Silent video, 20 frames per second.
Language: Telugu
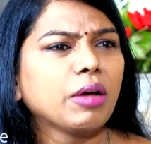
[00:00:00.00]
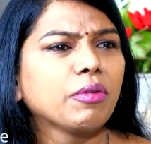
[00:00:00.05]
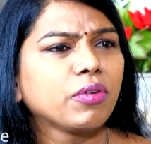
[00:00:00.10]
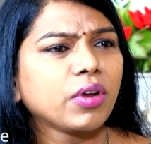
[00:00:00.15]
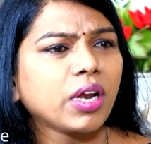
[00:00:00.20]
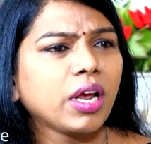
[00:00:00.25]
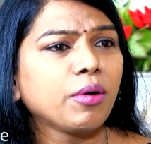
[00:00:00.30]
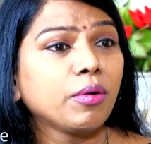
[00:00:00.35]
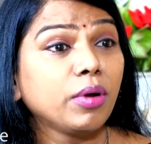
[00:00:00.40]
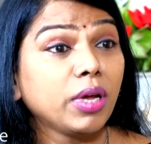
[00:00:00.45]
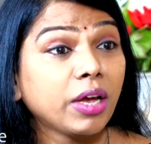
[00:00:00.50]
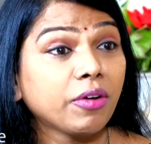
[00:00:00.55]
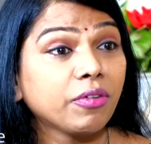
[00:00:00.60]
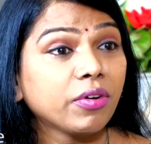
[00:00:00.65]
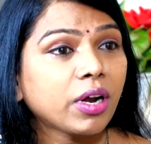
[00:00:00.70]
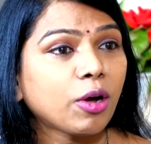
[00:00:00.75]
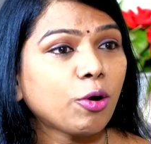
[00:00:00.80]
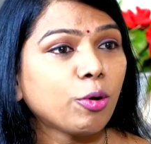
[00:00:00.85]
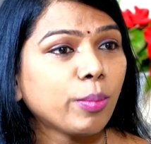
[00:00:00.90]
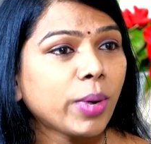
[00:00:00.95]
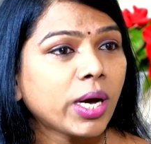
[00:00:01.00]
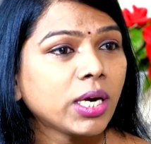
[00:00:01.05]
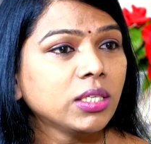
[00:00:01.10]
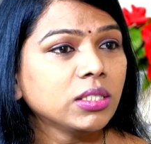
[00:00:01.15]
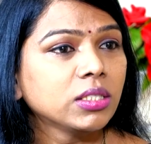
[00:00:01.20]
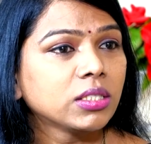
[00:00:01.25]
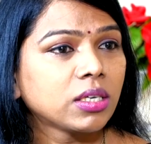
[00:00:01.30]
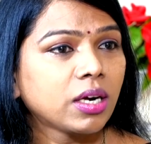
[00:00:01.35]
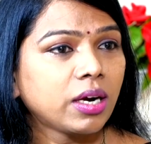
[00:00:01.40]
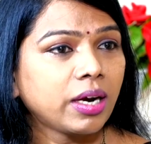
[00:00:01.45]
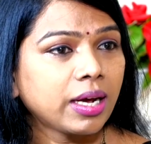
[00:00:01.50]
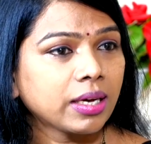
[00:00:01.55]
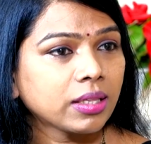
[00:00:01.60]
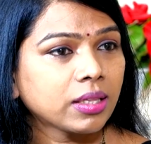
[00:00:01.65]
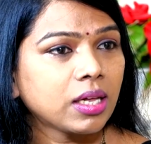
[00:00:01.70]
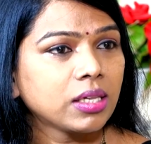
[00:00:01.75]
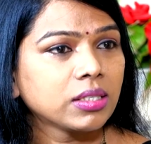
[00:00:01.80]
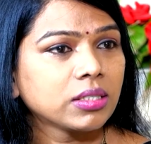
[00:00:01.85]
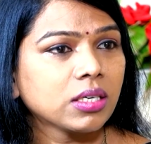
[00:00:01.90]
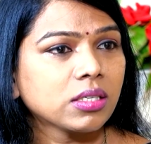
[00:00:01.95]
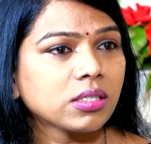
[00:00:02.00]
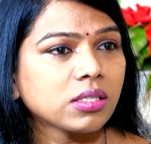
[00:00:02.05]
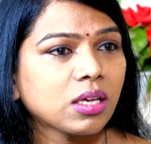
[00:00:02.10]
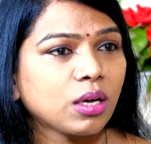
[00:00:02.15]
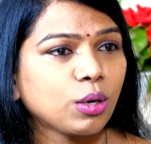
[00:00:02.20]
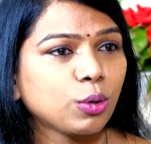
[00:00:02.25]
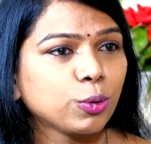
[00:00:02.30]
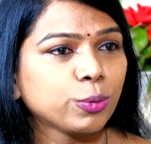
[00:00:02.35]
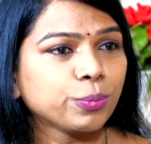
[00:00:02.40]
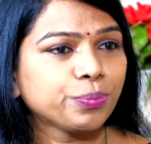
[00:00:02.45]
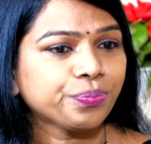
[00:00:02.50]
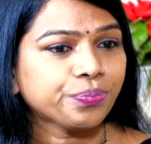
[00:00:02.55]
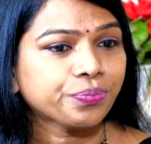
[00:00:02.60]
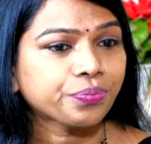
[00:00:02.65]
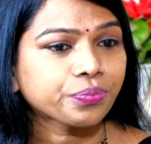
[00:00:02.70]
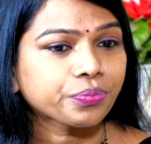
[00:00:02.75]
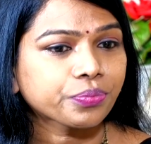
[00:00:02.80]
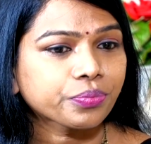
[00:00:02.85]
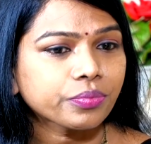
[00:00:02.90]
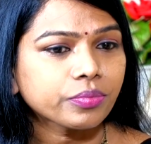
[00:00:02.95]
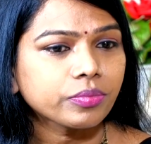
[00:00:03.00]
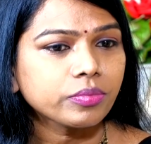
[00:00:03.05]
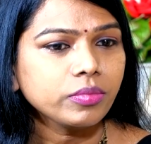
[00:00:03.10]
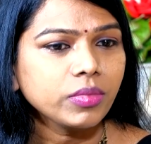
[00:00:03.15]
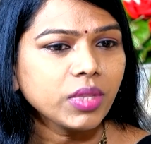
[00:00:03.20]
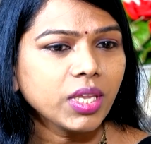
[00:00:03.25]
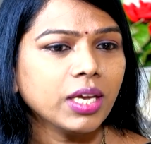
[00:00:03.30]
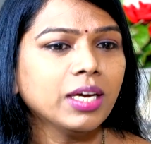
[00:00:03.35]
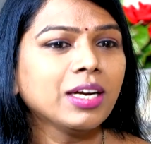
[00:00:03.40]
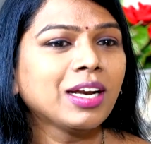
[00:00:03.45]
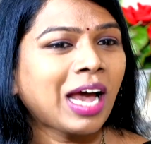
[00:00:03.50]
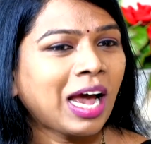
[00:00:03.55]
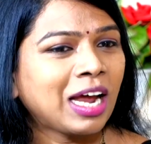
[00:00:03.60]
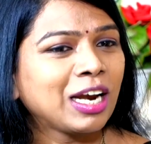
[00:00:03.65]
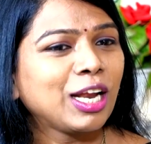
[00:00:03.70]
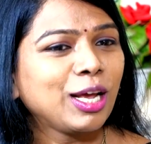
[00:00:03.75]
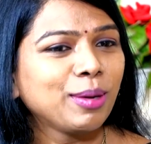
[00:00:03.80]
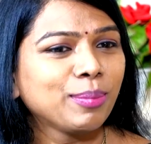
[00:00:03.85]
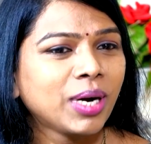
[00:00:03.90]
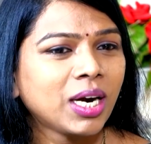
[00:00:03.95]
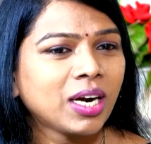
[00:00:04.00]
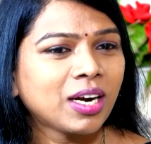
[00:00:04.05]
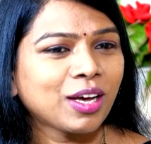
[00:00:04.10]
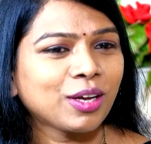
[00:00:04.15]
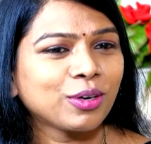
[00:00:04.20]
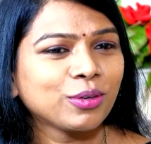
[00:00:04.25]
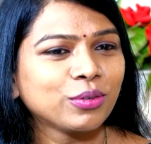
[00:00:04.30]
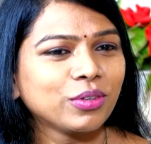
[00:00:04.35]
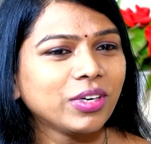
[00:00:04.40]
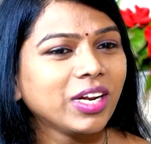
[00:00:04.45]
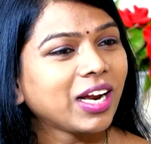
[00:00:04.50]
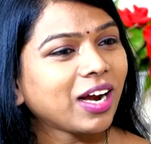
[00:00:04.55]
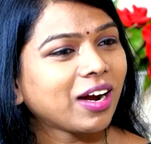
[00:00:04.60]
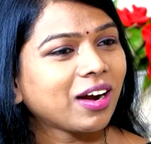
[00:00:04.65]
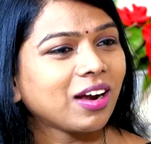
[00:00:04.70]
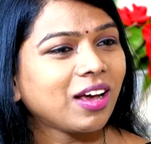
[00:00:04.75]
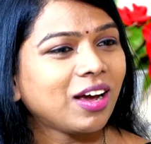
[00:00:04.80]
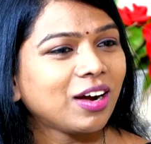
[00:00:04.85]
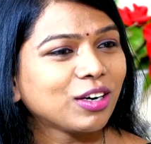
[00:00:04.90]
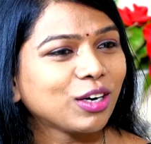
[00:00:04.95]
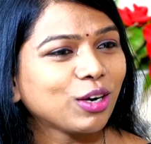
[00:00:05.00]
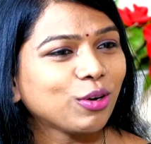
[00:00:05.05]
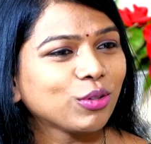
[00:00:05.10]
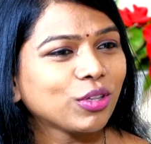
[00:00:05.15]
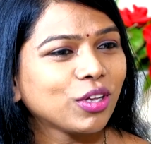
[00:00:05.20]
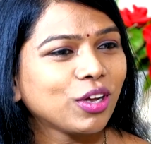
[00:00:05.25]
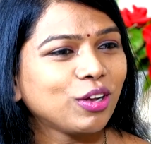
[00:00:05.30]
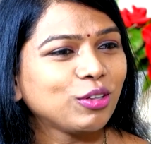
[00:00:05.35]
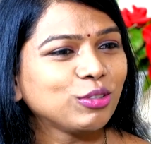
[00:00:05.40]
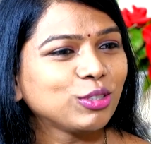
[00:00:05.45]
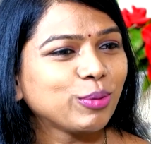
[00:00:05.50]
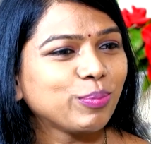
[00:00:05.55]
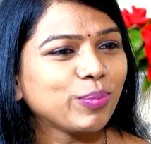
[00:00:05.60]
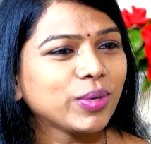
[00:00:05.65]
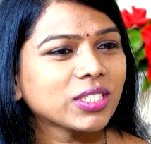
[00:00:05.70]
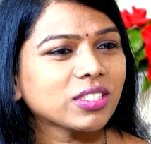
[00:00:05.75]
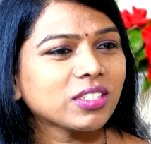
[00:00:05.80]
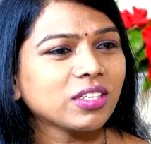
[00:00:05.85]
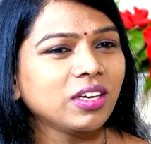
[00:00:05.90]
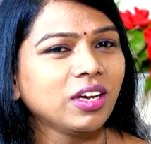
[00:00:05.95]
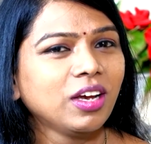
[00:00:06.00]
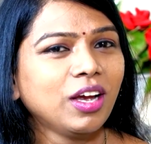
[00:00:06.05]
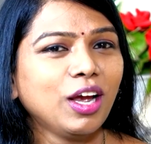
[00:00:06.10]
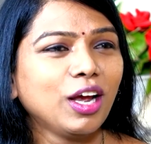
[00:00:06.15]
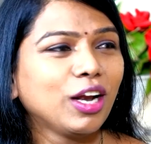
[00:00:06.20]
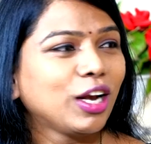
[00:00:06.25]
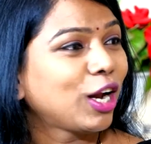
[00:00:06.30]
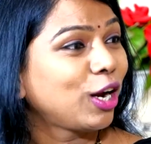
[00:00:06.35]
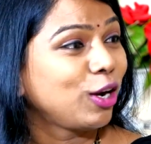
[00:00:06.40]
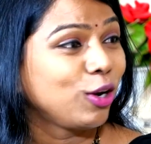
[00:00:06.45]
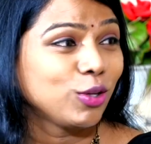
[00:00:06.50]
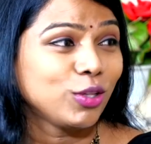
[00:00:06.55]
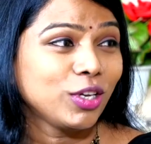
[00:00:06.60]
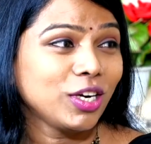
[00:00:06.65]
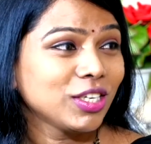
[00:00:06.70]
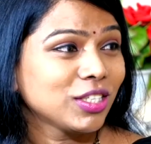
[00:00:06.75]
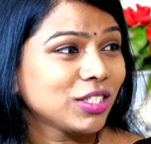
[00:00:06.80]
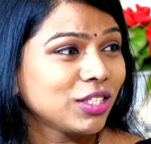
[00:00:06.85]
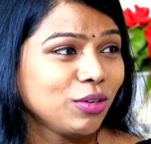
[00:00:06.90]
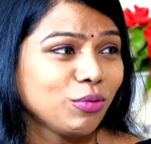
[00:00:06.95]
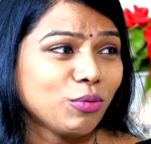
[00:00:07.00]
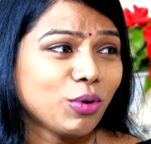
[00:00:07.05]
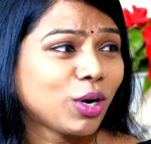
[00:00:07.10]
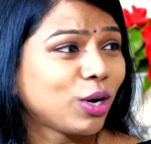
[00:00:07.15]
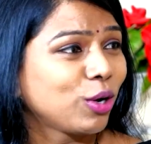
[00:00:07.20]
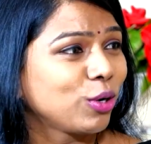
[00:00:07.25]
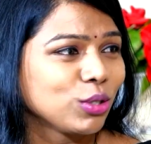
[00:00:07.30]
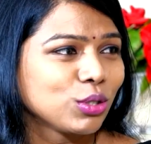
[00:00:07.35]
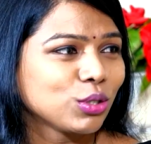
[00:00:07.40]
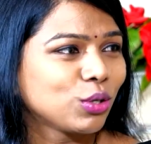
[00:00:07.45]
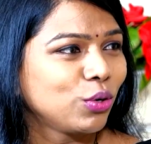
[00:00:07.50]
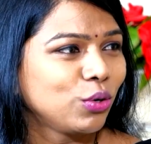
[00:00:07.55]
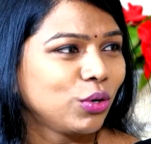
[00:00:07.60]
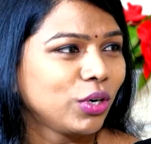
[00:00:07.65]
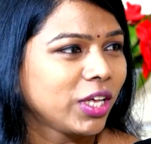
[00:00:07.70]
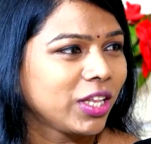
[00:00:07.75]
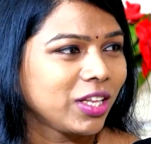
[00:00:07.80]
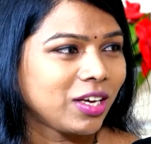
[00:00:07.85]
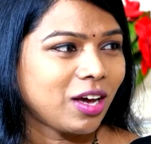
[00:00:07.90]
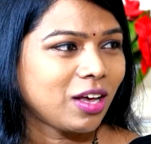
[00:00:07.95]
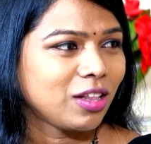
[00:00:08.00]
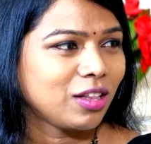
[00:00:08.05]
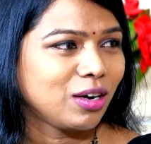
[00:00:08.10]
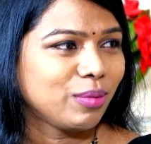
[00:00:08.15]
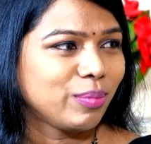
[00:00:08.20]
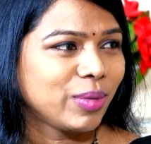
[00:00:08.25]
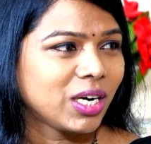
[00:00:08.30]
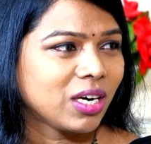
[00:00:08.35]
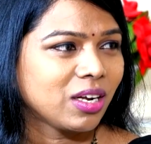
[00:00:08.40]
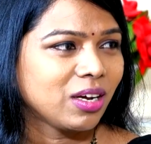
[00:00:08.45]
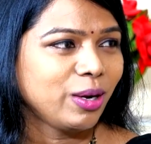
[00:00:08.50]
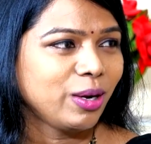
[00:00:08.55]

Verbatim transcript: ఎవరే ఎవరు అవమానించి నన్ను ఎగతాలు చేస్తారో నాన్న ఏమంటారు నేను ఎక్కడ హర్ట్ అవుతానని చెప్పేసి నన్ను వదిలేసి ఒక్కరోజు కూడా ఉండేది కాదనమాట